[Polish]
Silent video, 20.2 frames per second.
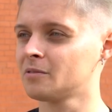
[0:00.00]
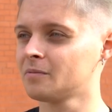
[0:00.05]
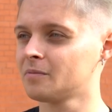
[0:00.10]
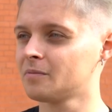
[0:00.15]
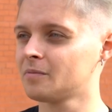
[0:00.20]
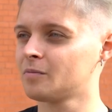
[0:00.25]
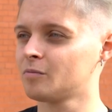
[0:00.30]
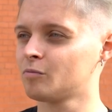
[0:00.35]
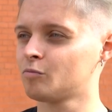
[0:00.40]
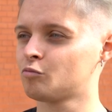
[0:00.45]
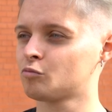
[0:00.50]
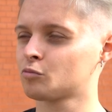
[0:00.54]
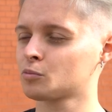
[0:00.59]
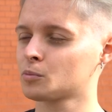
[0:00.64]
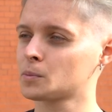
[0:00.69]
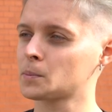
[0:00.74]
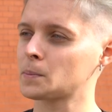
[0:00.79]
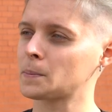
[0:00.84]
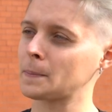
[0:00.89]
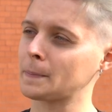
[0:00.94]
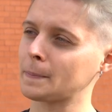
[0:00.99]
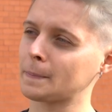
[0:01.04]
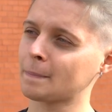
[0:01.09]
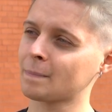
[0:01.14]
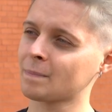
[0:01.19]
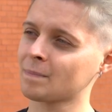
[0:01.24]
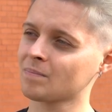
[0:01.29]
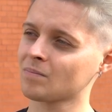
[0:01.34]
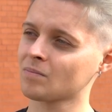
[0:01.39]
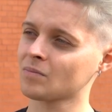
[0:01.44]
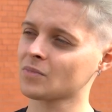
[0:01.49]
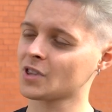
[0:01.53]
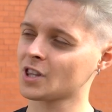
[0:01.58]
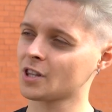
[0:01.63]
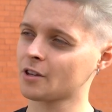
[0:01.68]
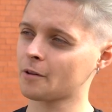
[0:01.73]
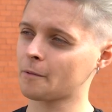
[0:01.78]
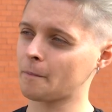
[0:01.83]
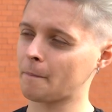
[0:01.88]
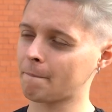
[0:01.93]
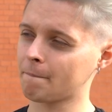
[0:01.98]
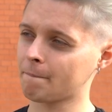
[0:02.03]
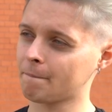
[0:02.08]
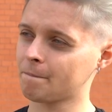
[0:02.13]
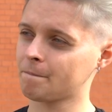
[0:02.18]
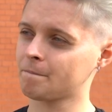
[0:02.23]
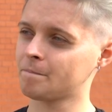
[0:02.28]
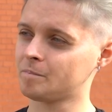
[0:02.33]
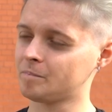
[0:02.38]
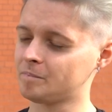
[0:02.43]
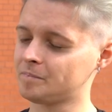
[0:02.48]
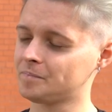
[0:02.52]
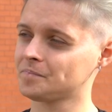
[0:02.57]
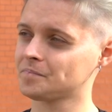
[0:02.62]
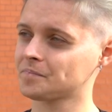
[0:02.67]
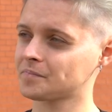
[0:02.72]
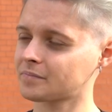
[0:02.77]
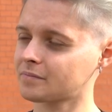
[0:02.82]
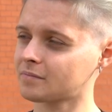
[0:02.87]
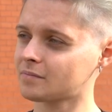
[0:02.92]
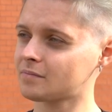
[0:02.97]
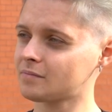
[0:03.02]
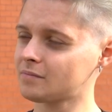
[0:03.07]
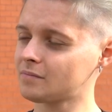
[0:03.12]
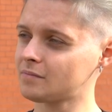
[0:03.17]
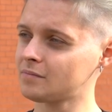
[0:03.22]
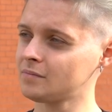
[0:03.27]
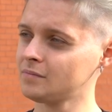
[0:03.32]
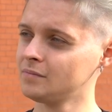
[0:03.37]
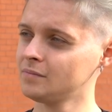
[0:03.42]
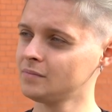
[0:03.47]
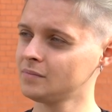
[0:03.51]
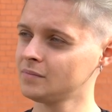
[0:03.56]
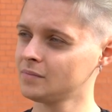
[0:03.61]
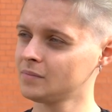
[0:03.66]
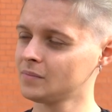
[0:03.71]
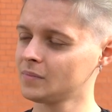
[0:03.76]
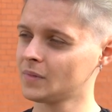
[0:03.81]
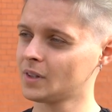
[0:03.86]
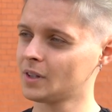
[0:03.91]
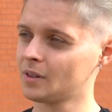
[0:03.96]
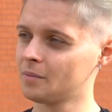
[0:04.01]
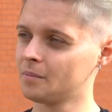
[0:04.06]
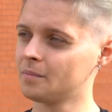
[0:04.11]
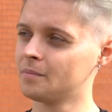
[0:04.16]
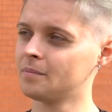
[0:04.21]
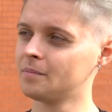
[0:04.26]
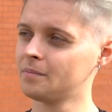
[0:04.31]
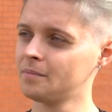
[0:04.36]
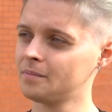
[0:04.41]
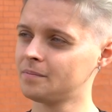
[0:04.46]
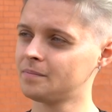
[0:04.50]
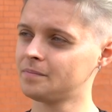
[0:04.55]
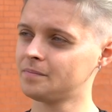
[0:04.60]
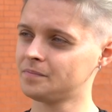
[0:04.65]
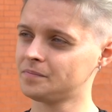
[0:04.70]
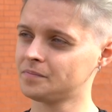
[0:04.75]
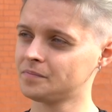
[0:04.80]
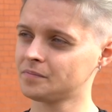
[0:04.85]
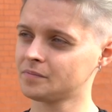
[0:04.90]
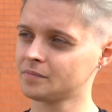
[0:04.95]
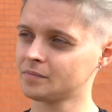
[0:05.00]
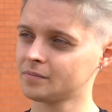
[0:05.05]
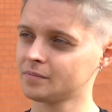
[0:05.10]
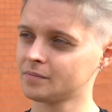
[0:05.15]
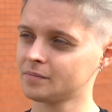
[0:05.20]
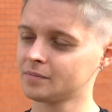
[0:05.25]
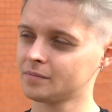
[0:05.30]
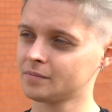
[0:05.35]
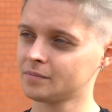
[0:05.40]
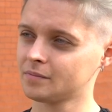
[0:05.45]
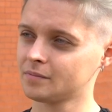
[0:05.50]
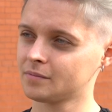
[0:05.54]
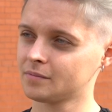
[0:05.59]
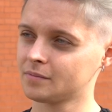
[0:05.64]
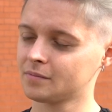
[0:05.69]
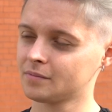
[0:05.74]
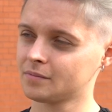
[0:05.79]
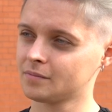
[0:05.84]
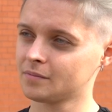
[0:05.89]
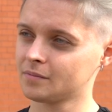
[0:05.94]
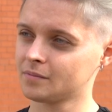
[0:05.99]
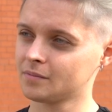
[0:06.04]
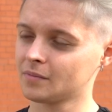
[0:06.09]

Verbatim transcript: Czyli dążycie do tego, aby psycholog i zabiegacie o to, aby psycholog miał mhm. podobne uprawnienia jak psychiatra, tak?